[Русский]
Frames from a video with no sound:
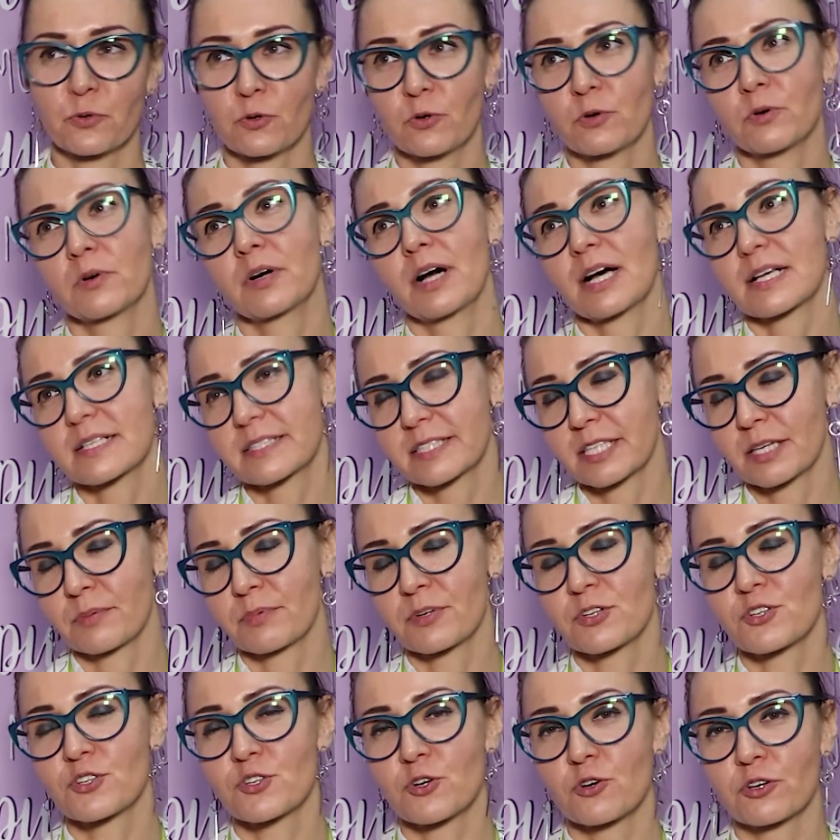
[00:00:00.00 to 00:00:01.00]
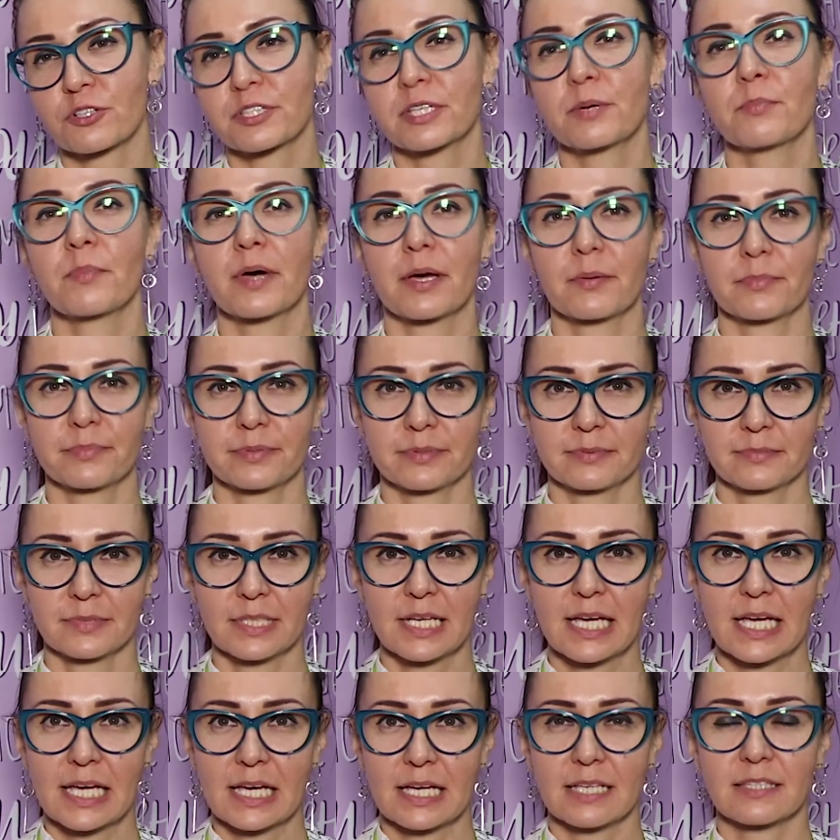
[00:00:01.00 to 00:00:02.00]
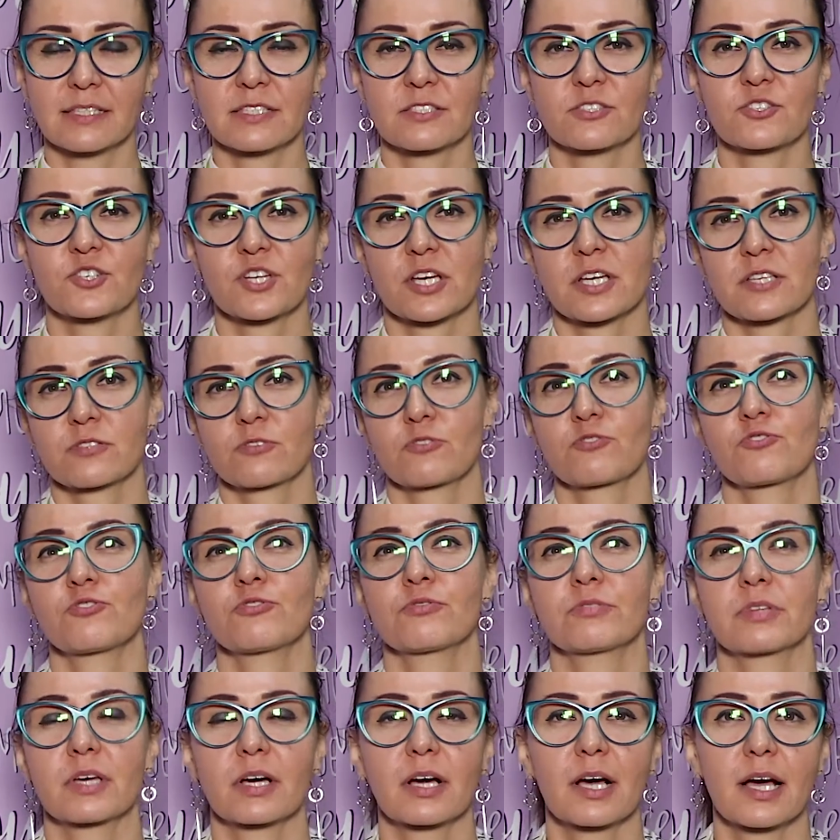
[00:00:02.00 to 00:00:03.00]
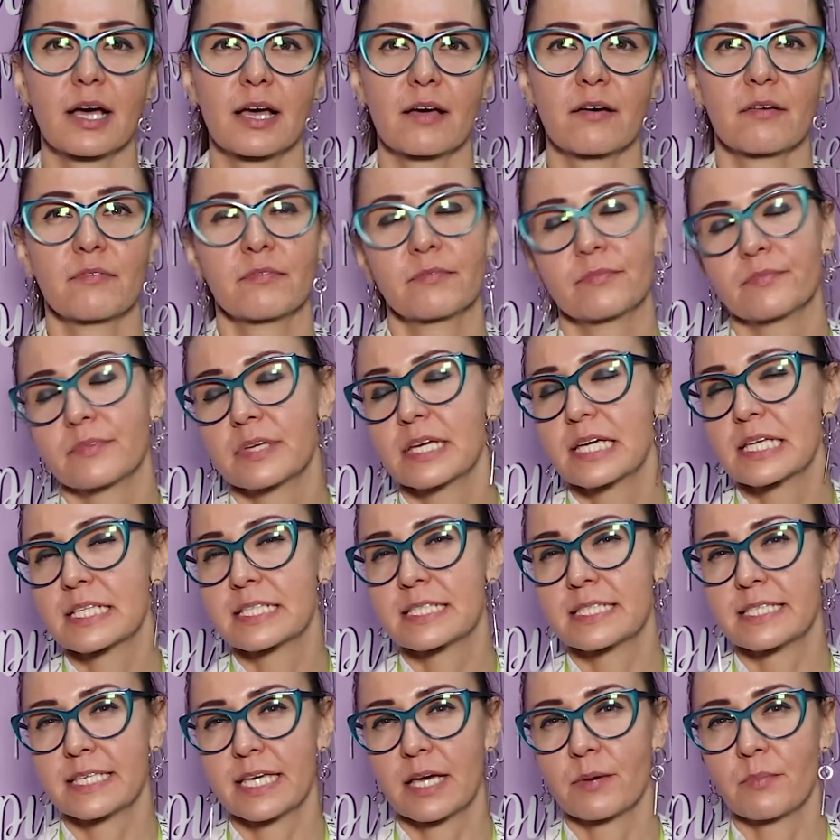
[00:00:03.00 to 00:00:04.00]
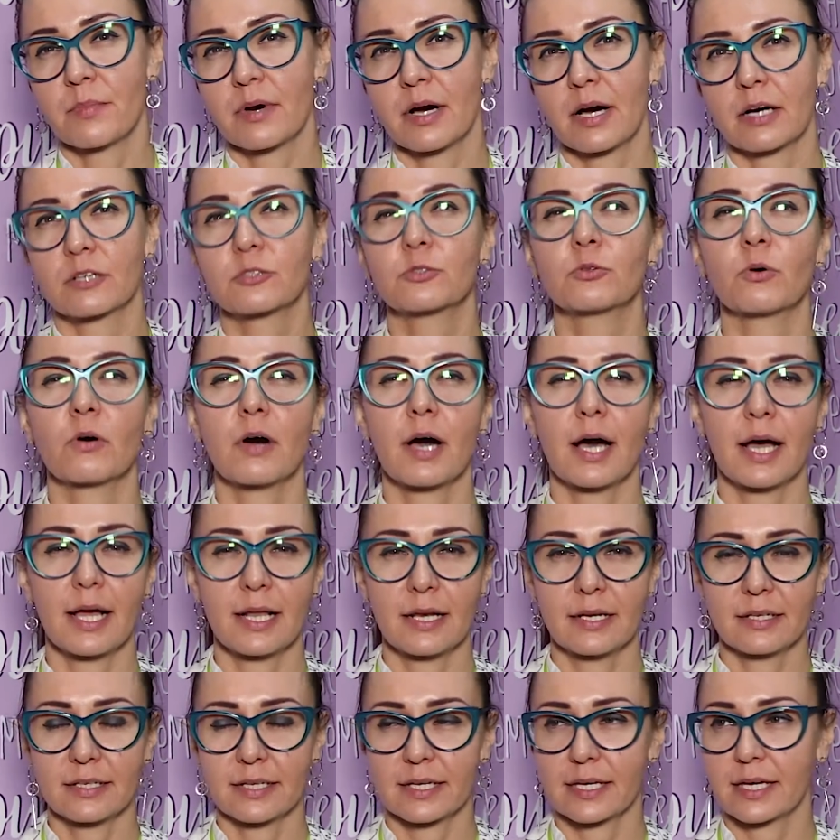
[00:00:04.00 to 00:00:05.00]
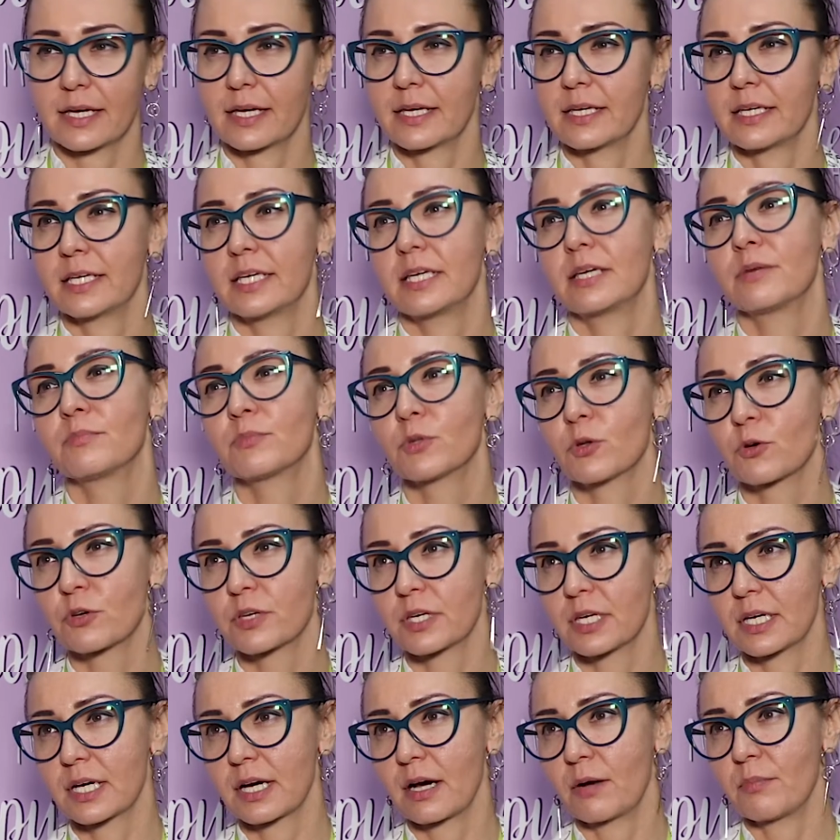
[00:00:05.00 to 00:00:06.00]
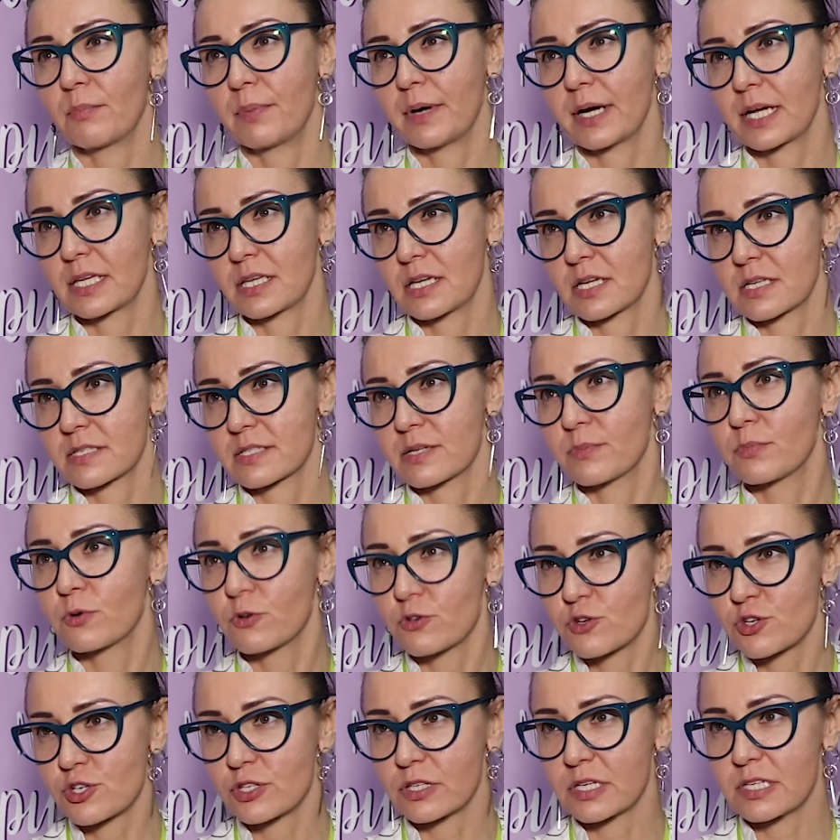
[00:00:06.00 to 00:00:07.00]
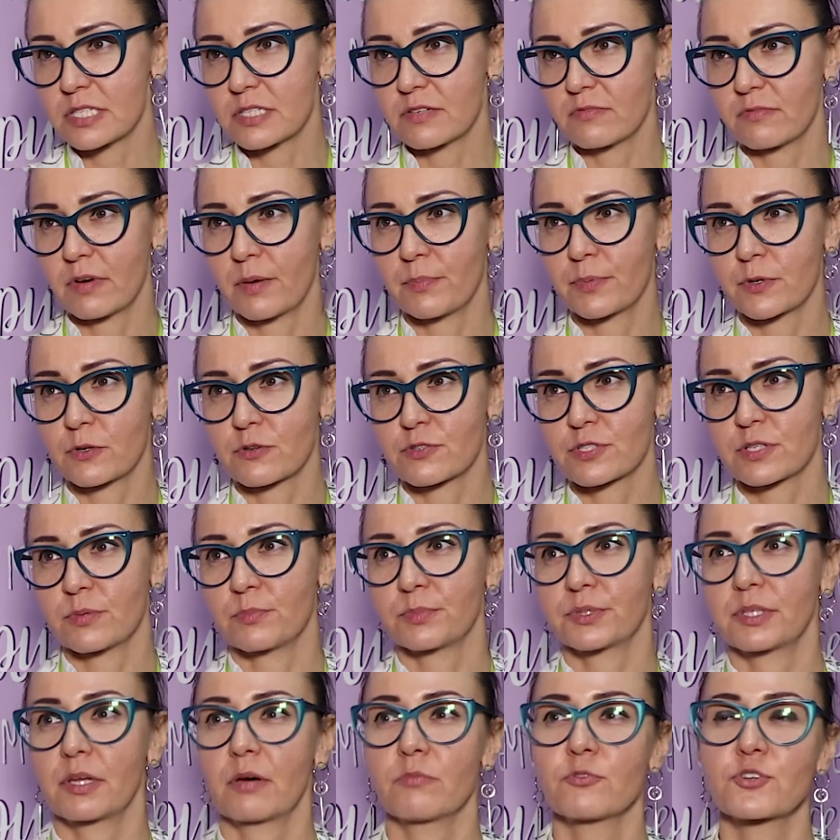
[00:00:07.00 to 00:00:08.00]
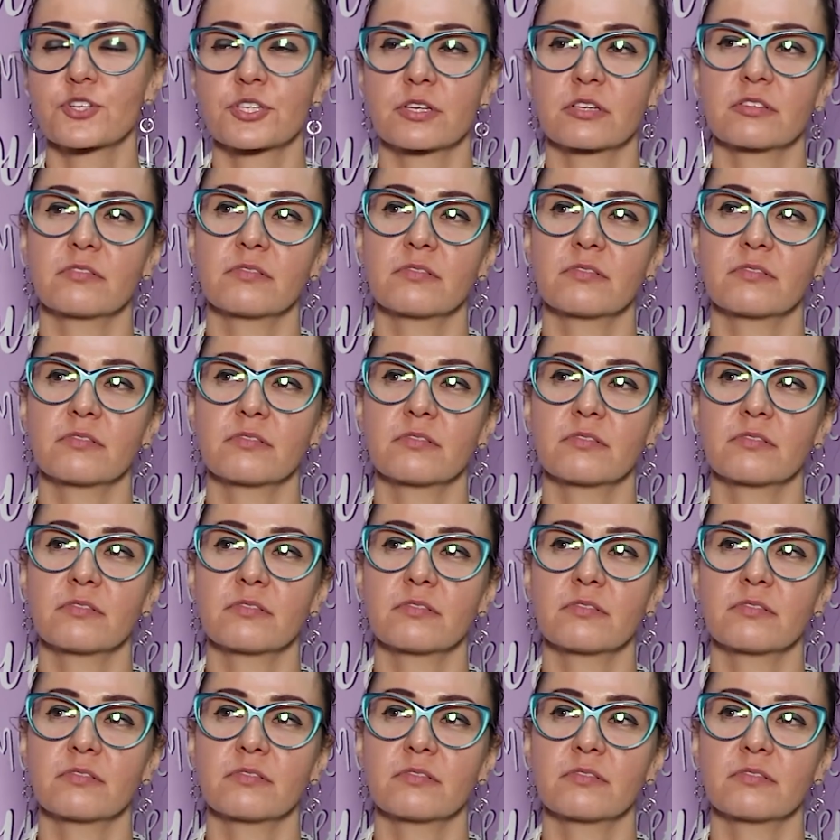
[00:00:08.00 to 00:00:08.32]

по Customer Journey Map. Это сейчас очень такая тема актуальная, и многие компании озабочены этим вопросом, потому что